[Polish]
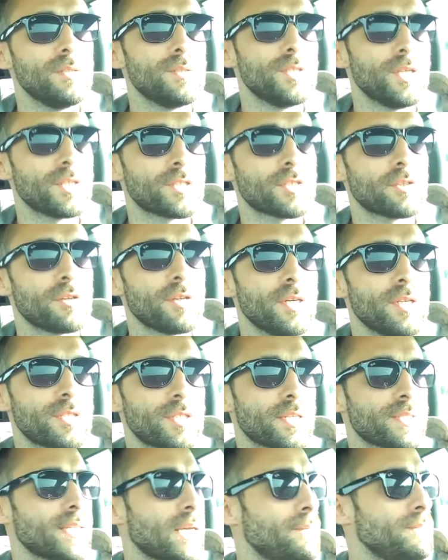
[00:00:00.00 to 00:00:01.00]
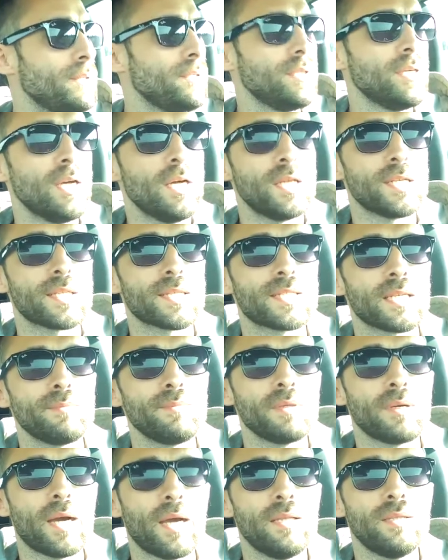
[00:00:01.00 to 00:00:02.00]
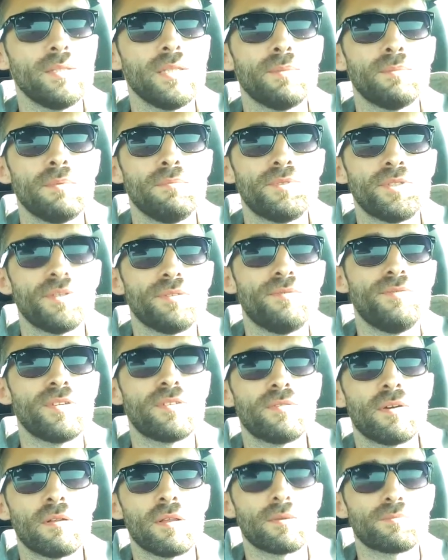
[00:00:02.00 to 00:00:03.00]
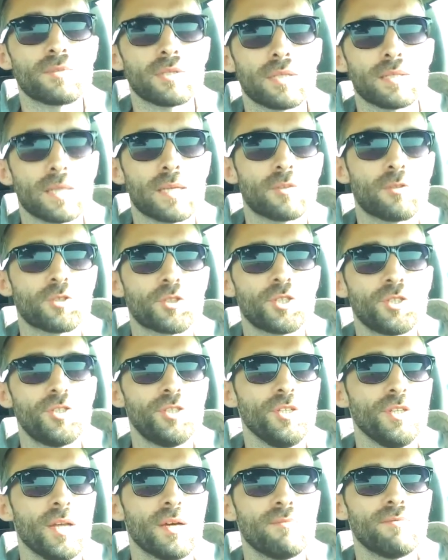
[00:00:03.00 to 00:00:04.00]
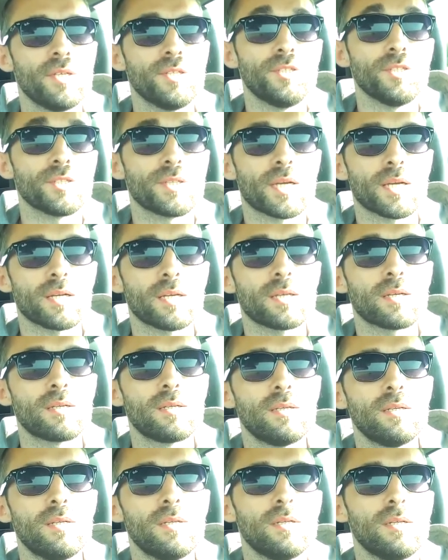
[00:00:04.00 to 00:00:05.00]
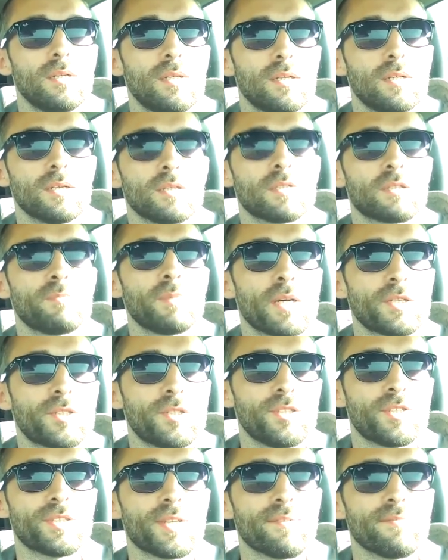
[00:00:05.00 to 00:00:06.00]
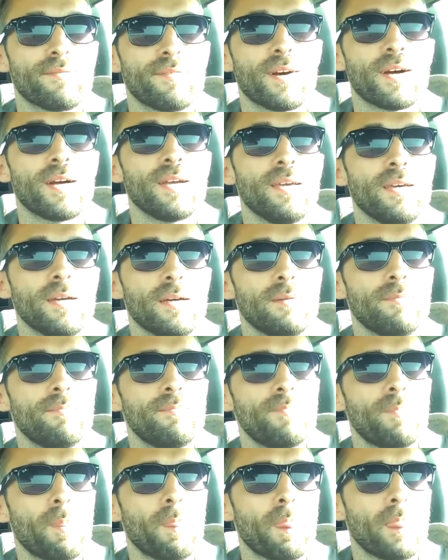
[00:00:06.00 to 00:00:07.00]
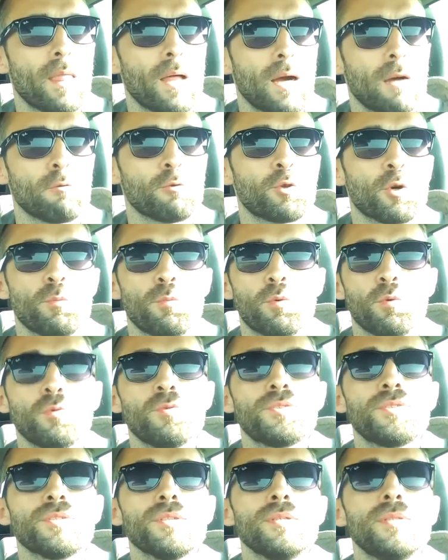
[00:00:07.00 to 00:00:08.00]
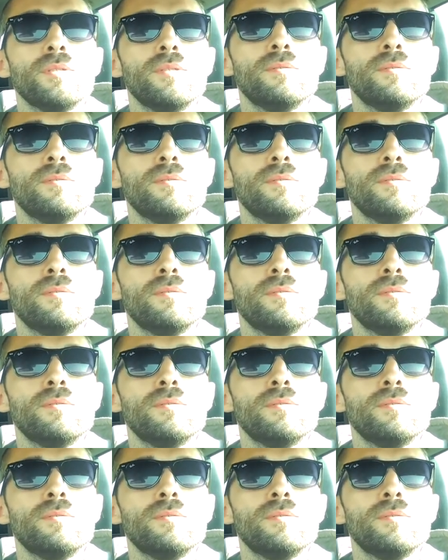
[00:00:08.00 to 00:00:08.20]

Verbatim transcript: Ciężko jest czasami, Czasami chętnie bym się wyrwał na przykład tak do Szczecina, wiecie, tak zobaczyć tramwaje, autobusy,